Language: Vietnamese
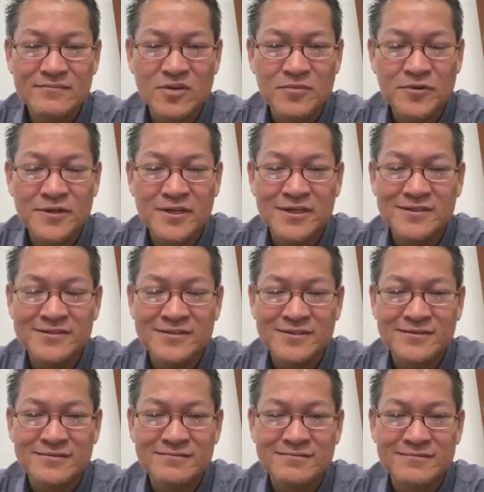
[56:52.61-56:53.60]
bọn bọn
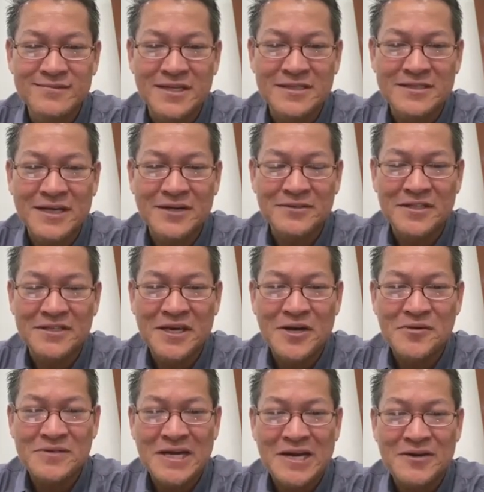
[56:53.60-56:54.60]
đang tao gì
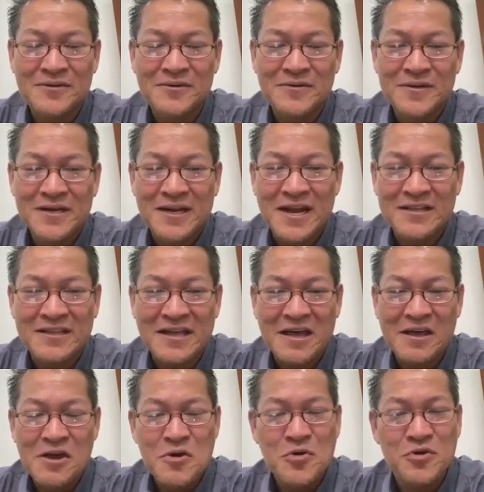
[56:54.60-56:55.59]
treo cháo là
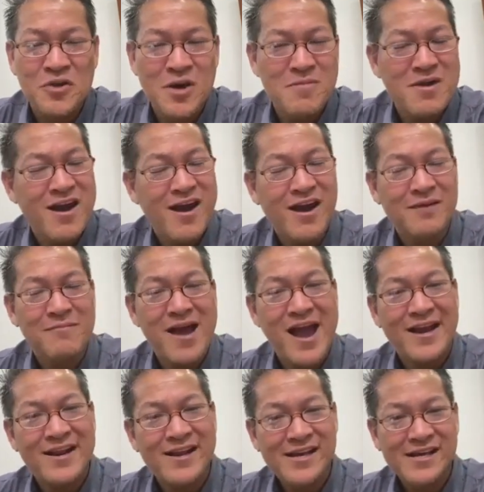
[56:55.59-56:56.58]
thà nhóm á ọt
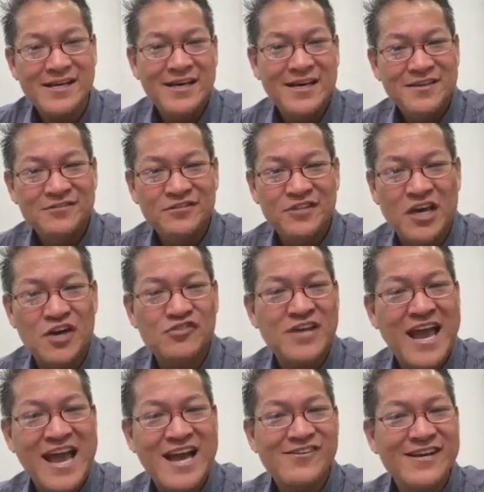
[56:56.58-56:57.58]
bàn đấy nè treo
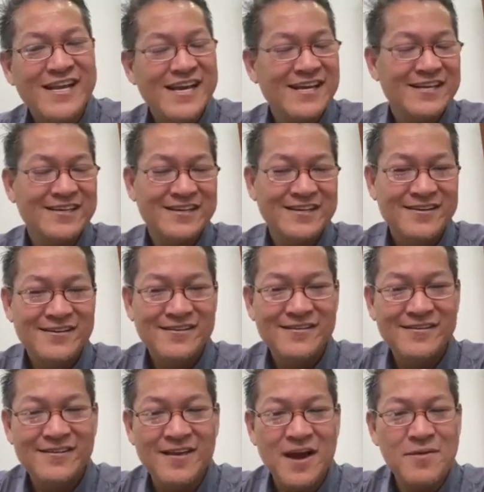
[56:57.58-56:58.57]
cháo á nè
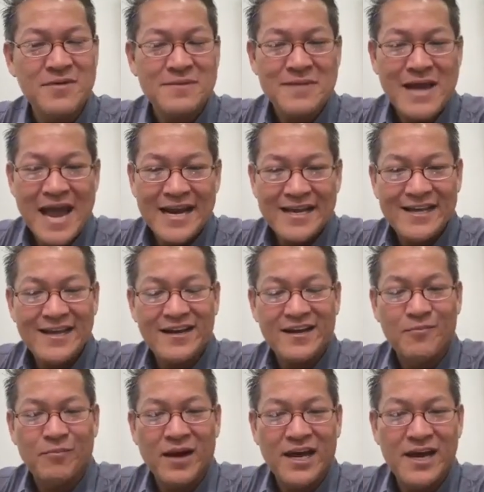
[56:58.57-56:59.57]
nhóm ọt bàn đấy
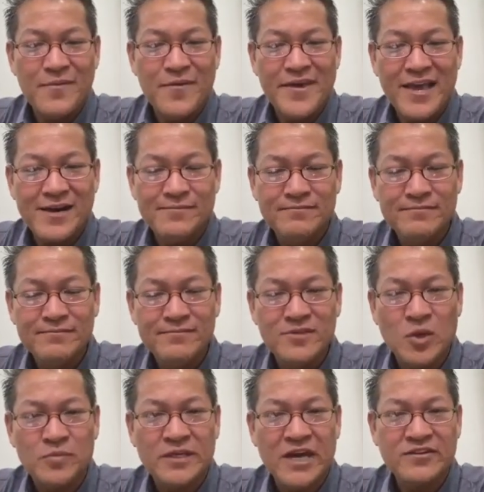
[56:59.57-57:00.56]
nè còn plơ với
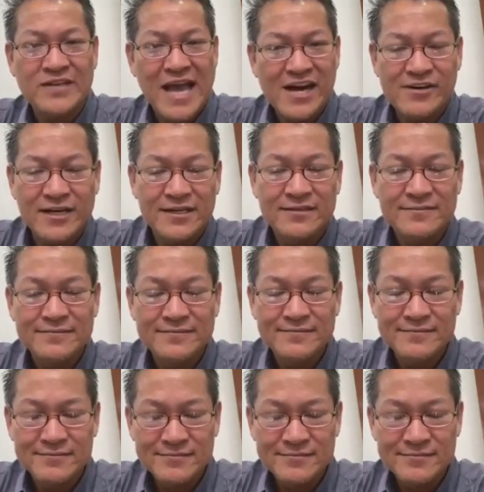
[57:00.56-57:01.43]
nhóm treo cháo không